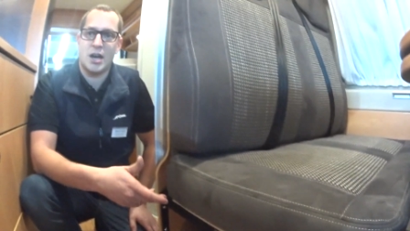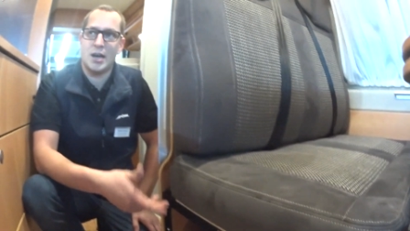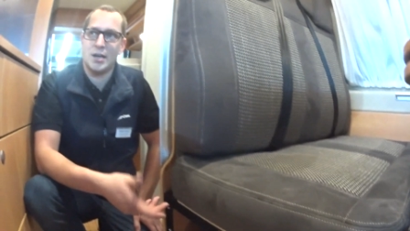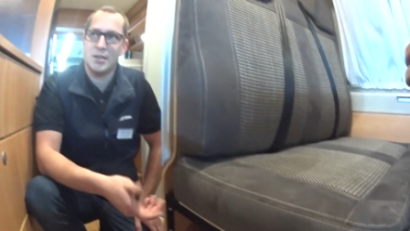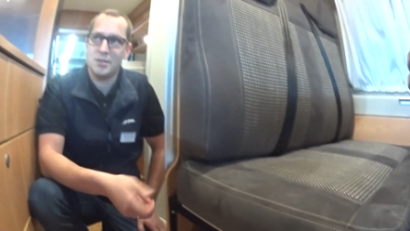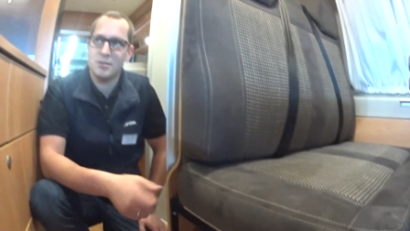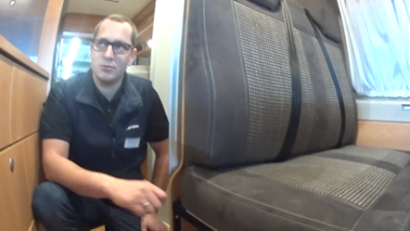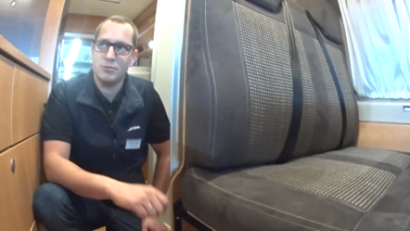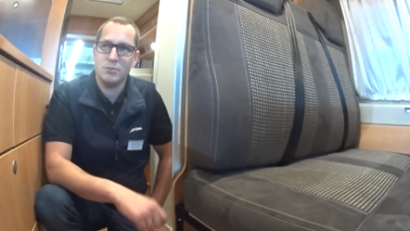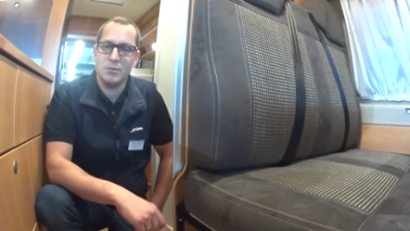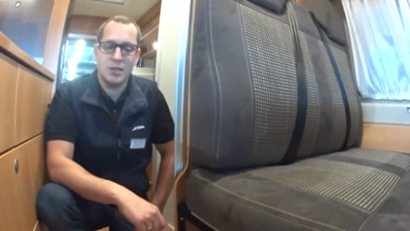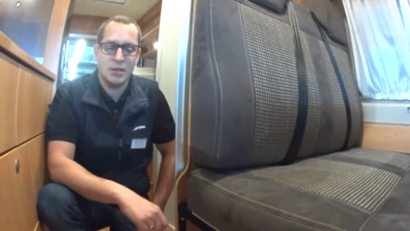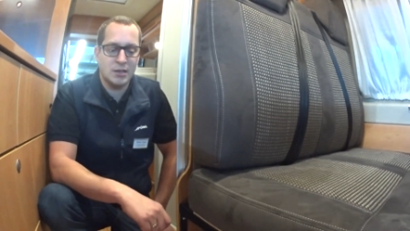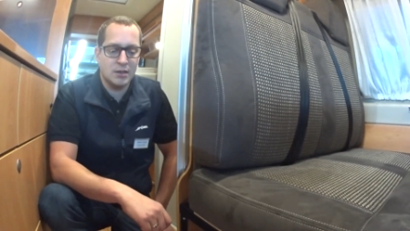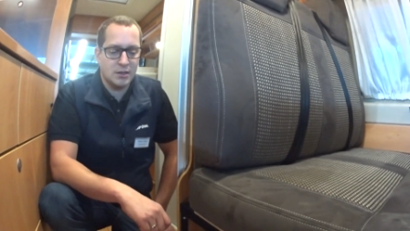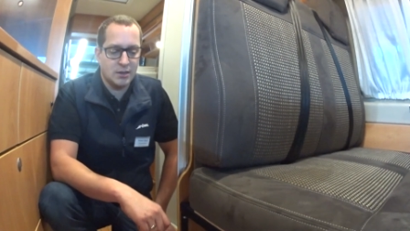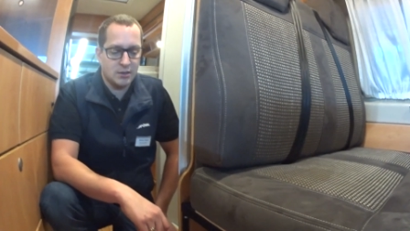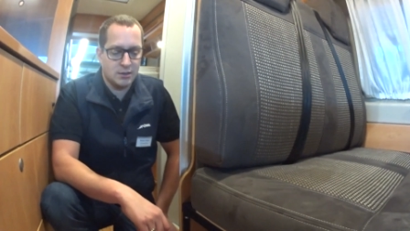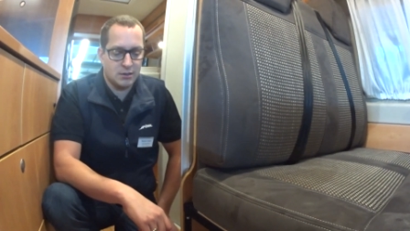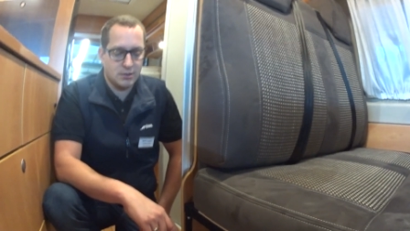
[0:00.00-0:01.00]
Heizung.
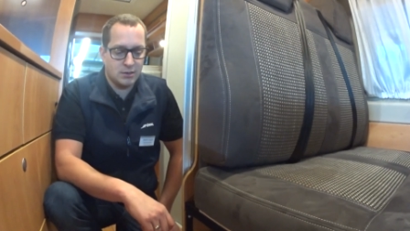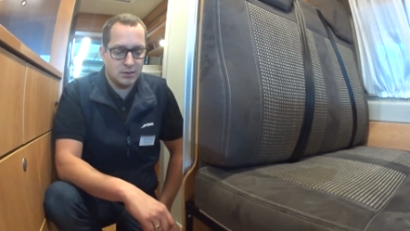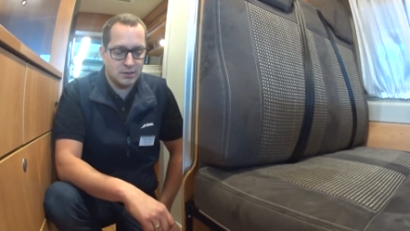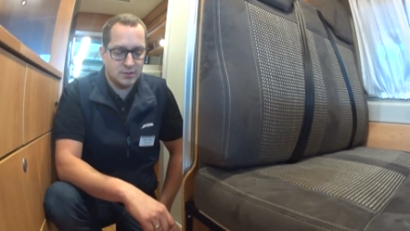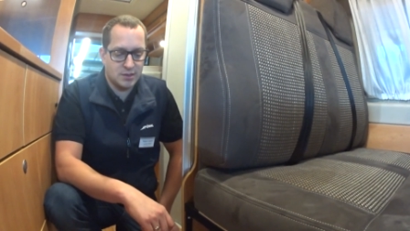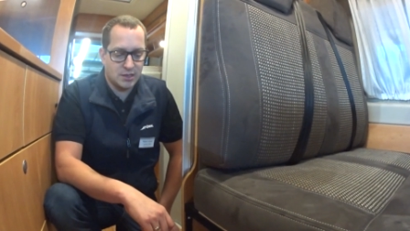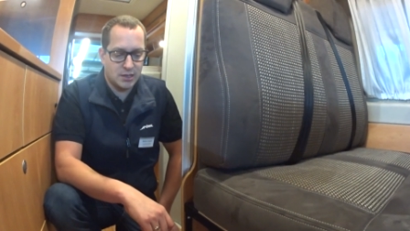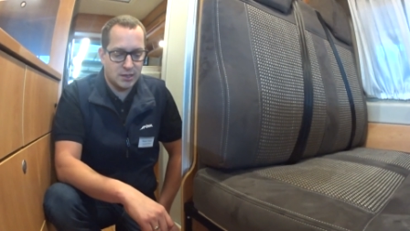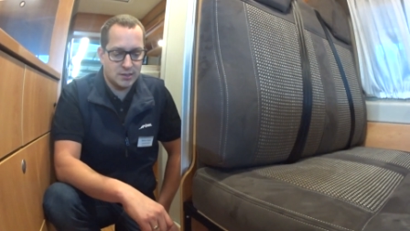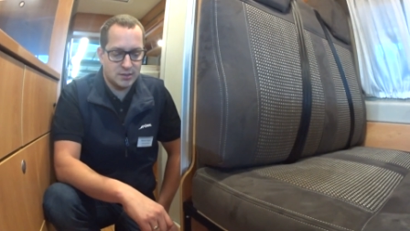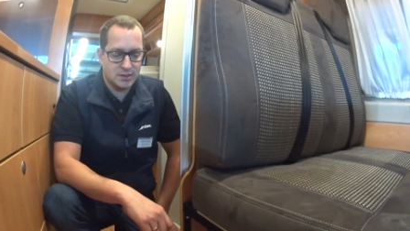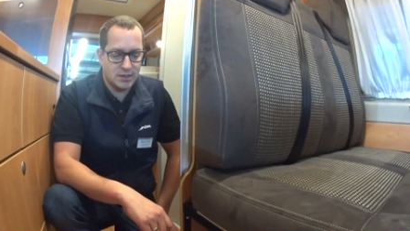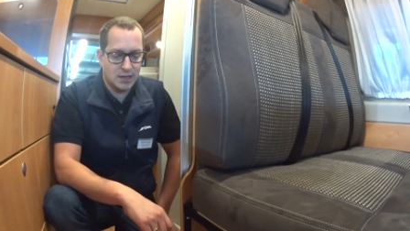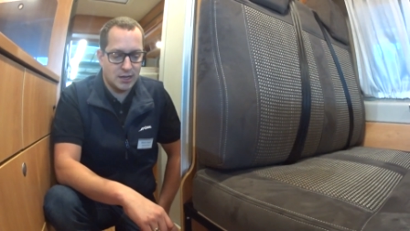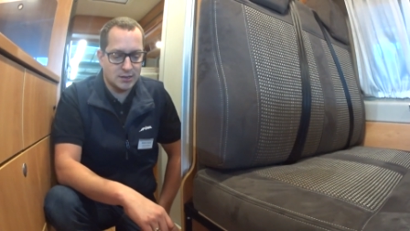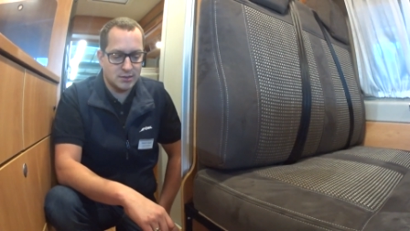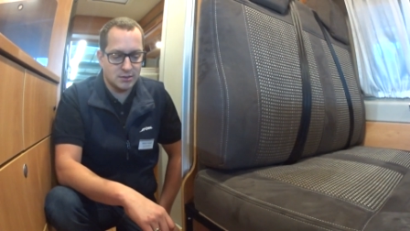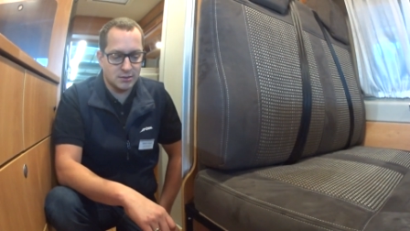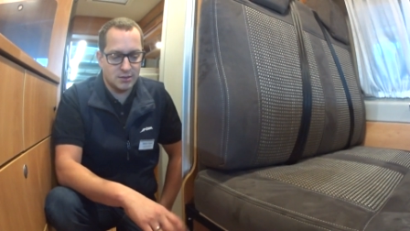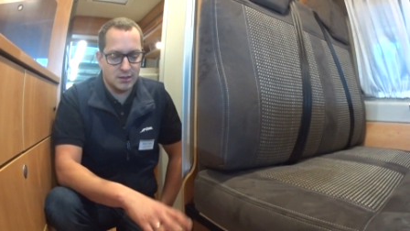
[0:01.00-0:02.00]
Ja, das heißt, die
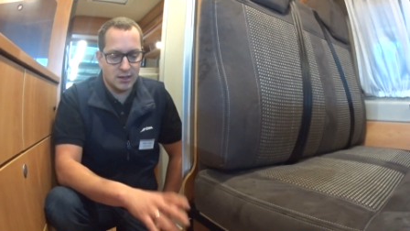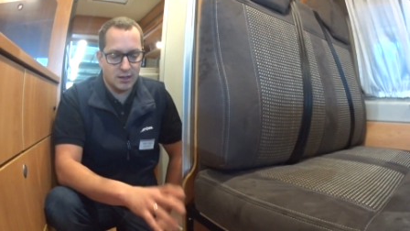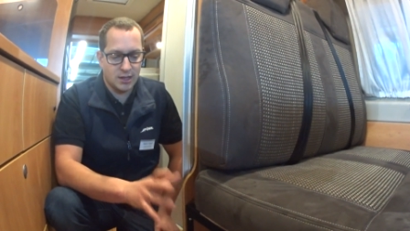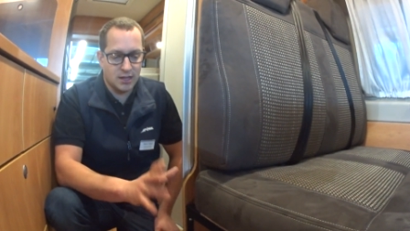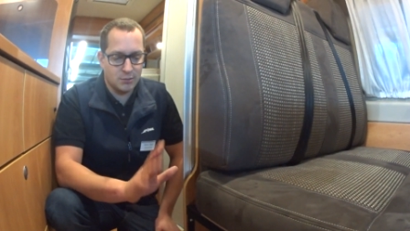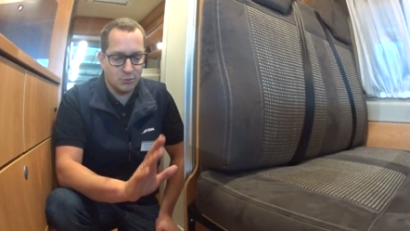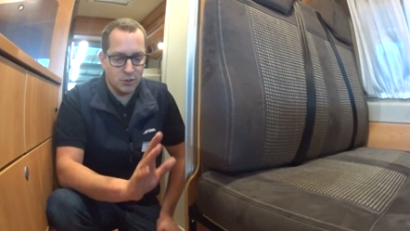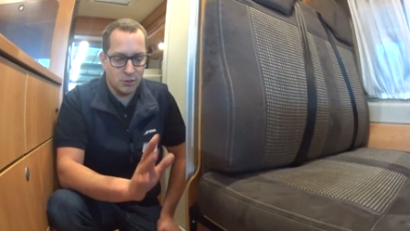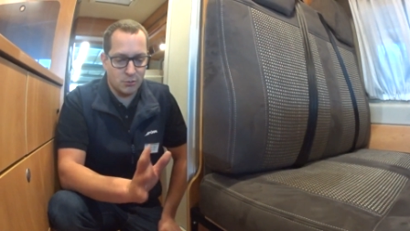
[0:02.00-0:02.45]
Heizung, da reden wir